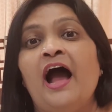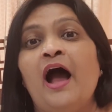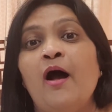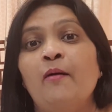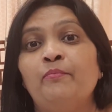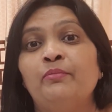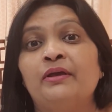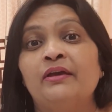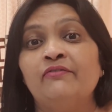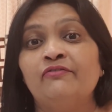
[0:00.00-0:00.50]

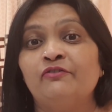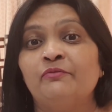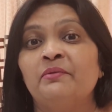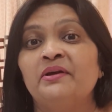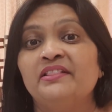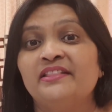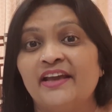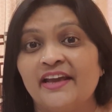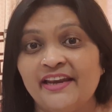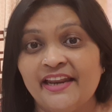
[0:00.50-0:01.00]
आप गिफ्ट
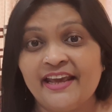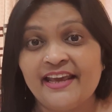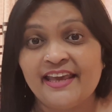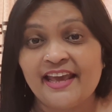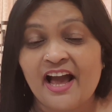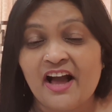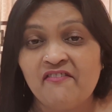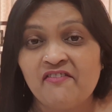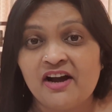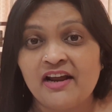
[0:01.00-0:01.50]
में देने
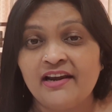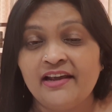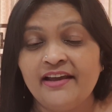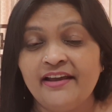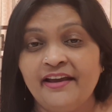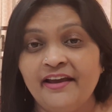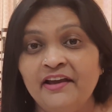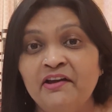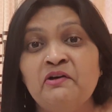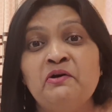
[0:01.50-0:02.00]
क्या वाले
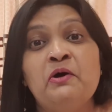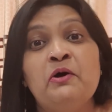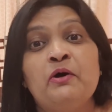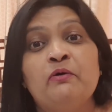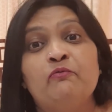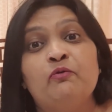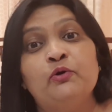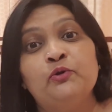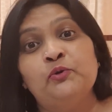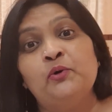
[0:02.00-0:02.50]
हैं
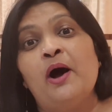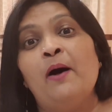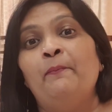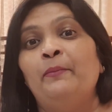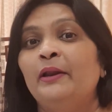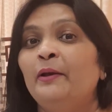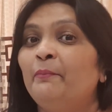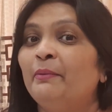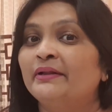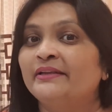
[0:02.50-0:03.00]
वो तो
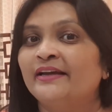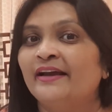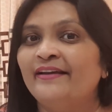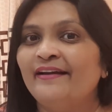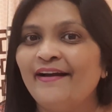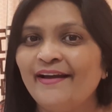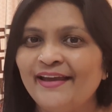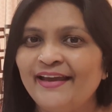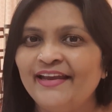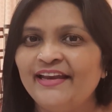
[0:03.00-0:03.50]
आपने
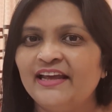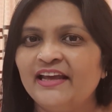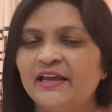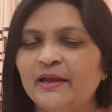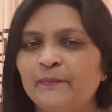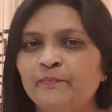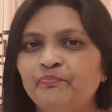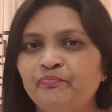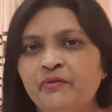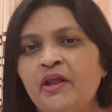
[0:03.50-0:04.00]
बताया ही नहीं